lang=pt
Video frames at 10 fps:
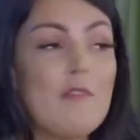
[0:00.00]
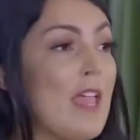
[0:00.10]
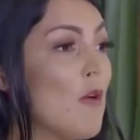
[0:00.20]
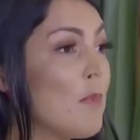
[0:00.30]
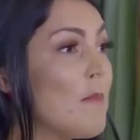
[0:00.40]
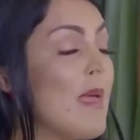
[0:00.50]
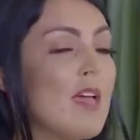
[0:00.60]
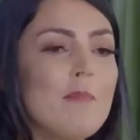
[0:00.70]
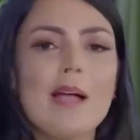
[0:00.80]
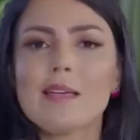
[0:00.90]
Ele é o
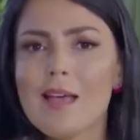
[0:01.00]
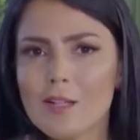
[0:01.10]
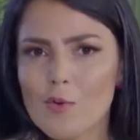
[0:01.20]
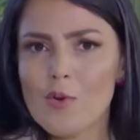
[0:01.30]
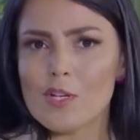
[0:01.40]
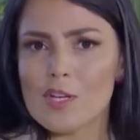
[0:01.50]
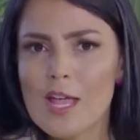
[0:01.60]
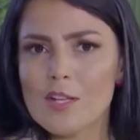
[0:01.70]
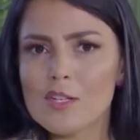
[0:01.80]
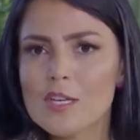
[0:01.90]
primeiro maquiador,
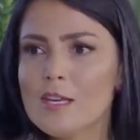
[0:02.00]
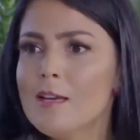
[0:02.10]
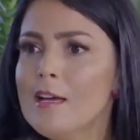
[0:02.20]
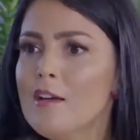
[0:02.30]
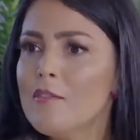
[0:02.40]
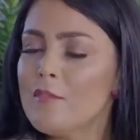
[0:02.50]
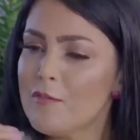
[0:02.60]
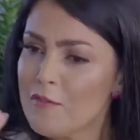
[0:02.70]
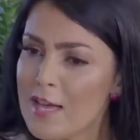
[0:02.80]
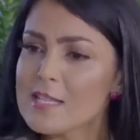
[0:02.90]
gente, que
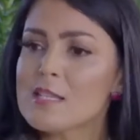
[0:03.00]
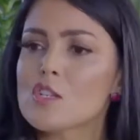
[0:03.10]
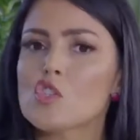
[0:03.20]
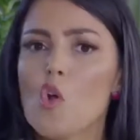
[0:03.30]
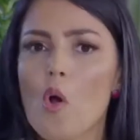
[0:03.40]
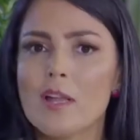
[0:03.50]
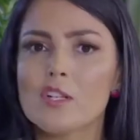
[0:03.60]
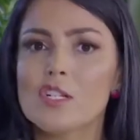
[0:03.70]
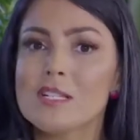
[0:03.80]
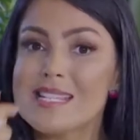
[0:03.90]
fez essa história
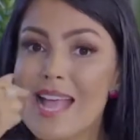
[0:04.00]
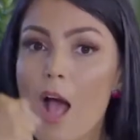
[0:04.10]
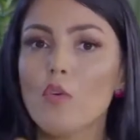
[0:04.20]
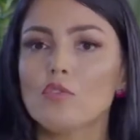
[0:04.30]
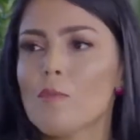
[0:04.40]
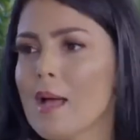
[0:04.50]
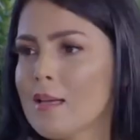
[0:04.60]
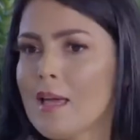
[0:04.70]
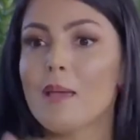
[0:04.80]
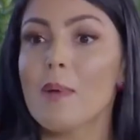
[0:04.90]
de se automaquiar.